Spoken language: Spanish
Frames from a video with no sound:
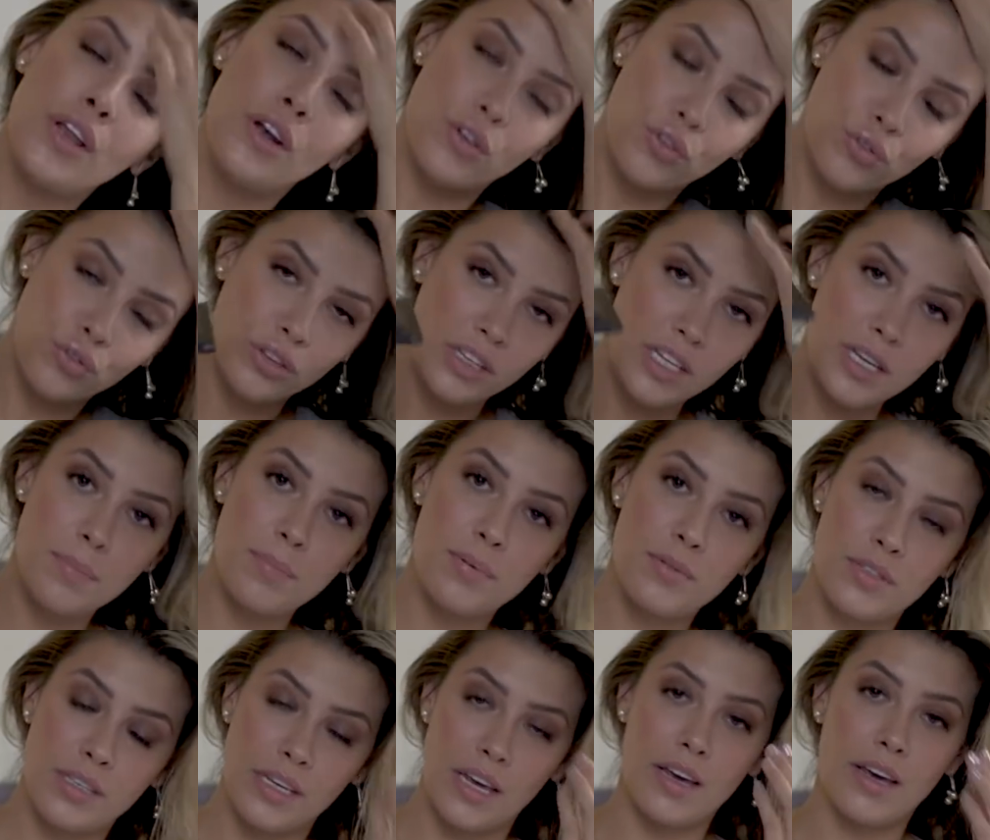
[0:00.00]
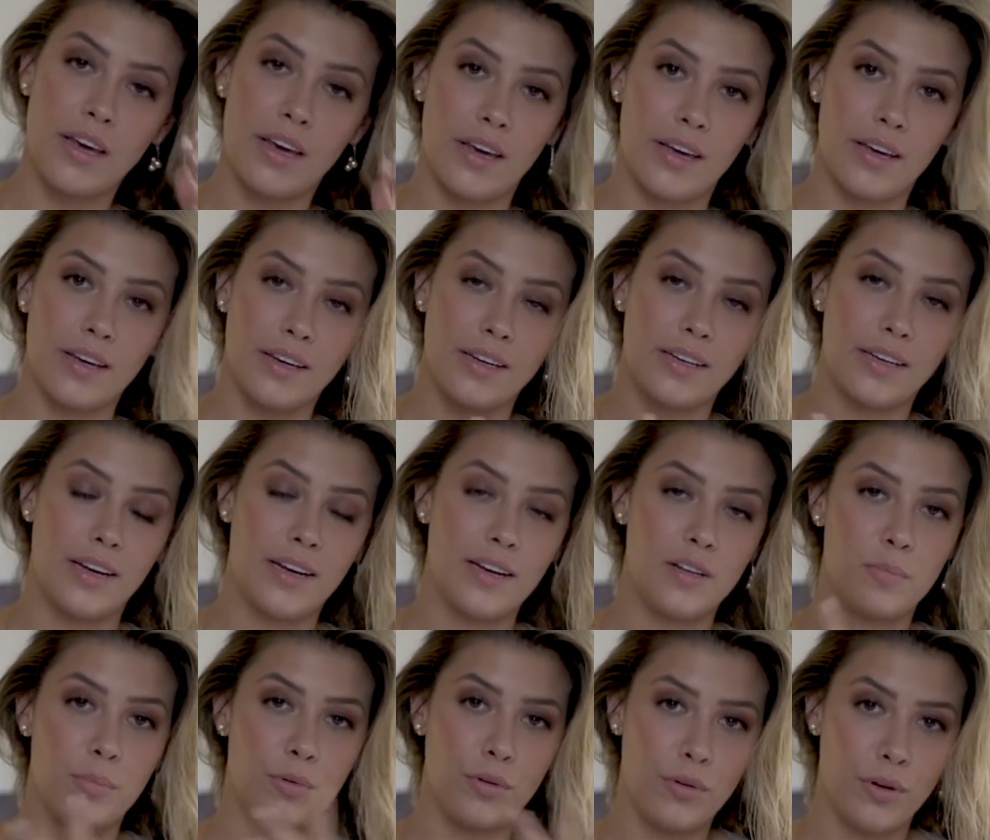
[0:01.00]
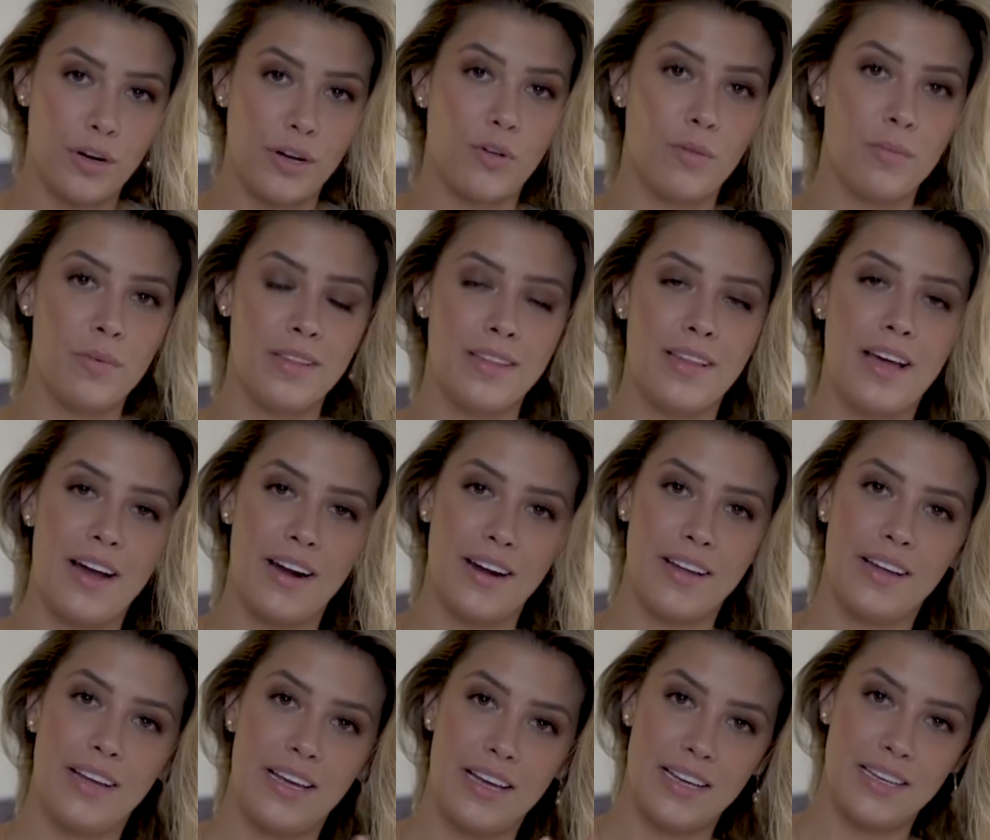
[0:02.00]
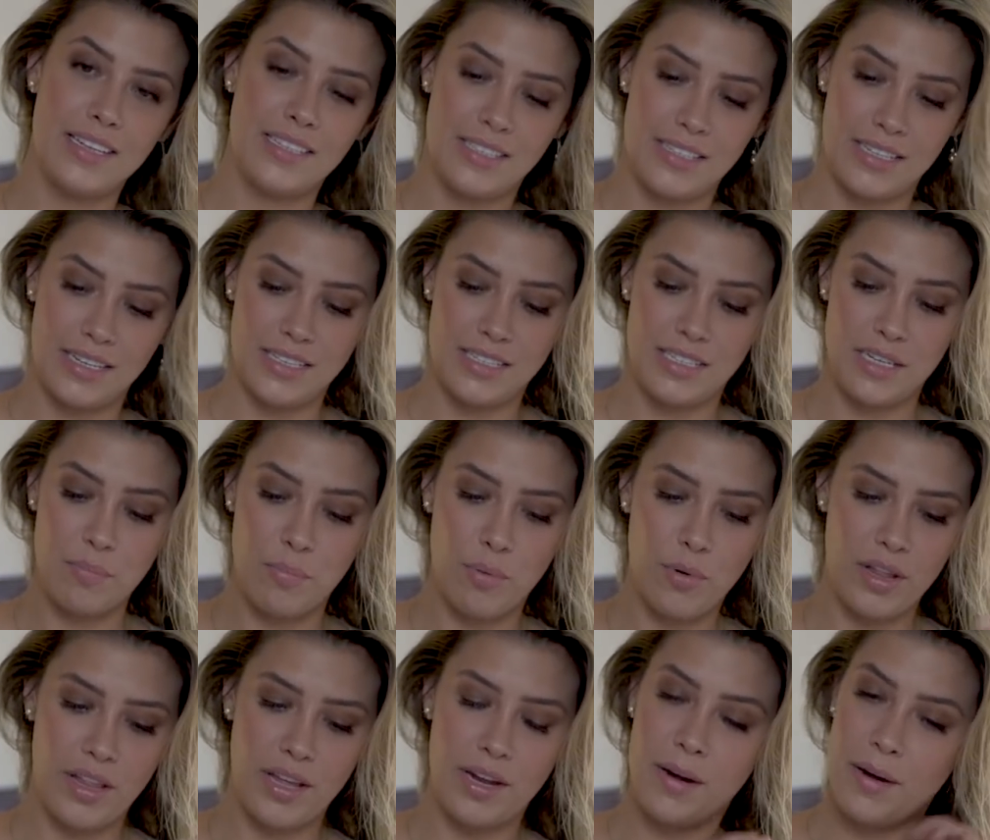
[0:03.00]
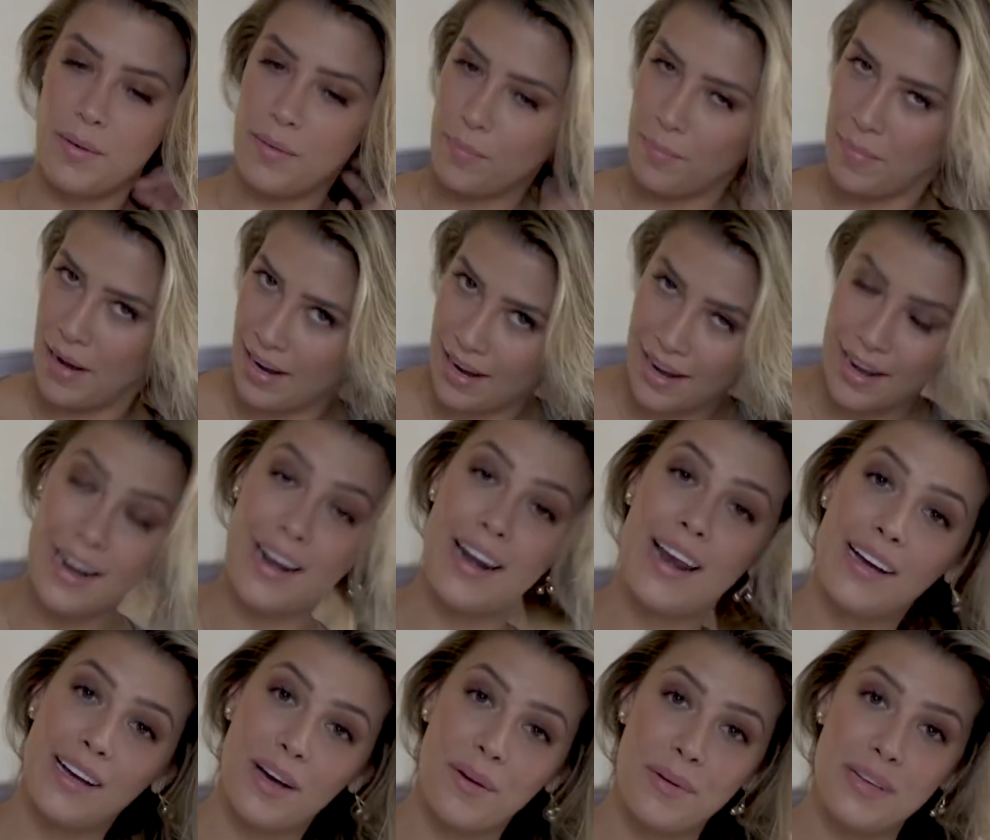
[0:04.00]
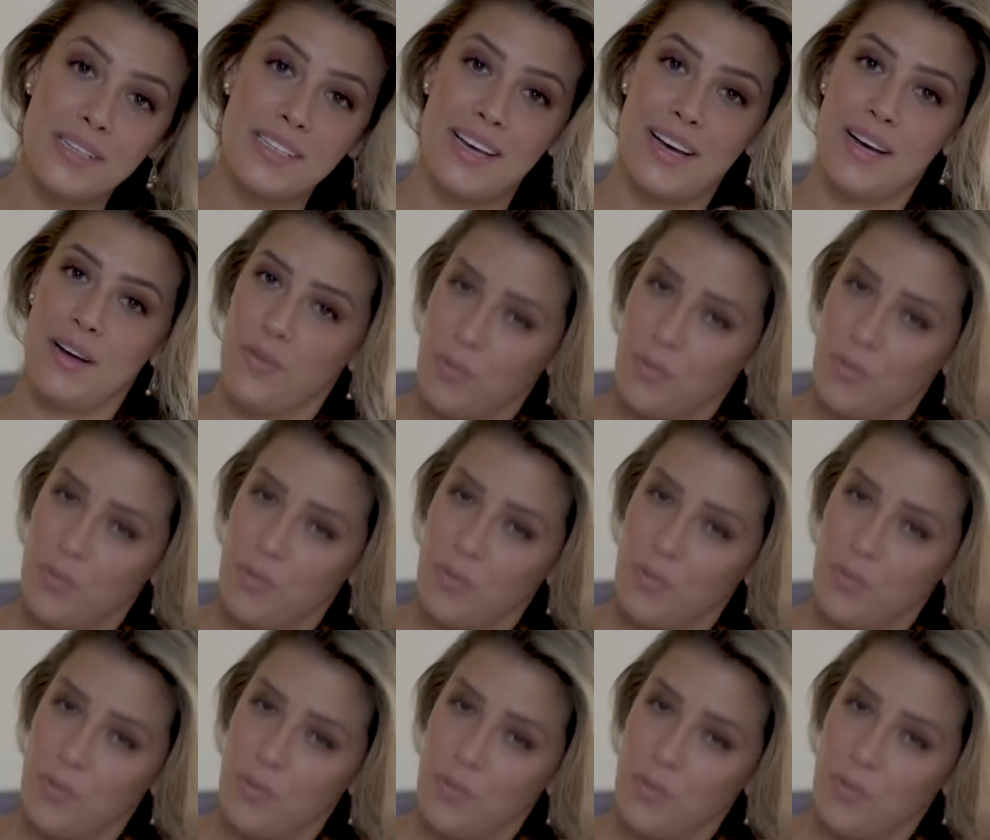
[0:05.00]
de los tips que, que, les puedo recomendar es si pueden bajar la cabeza